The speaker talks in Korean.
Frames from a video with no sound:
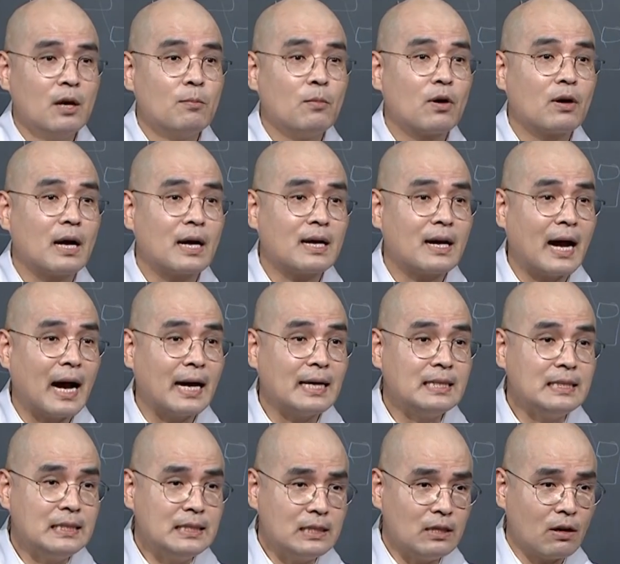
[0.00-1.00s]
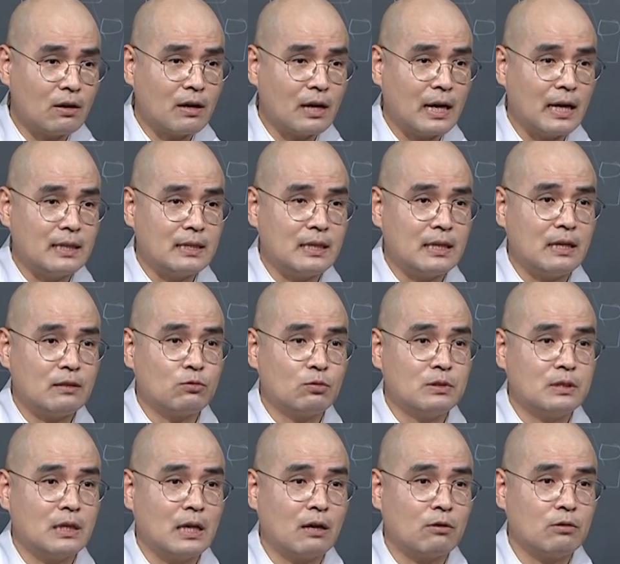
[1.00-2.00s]
뭔가 강력한 게
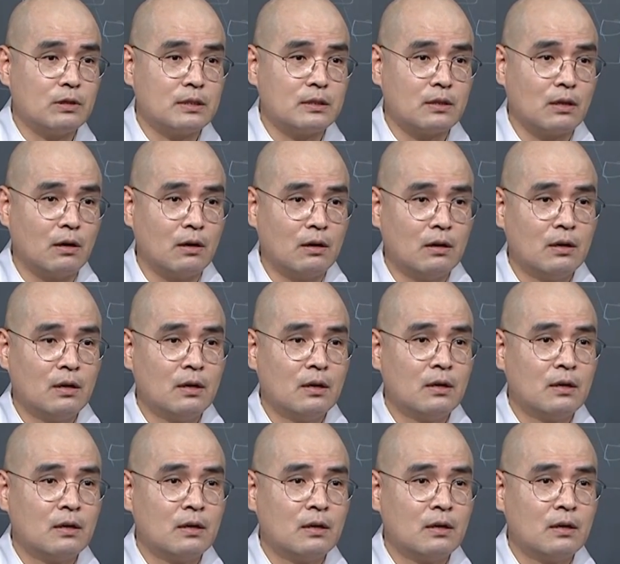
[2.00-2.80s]
존재하고 있어.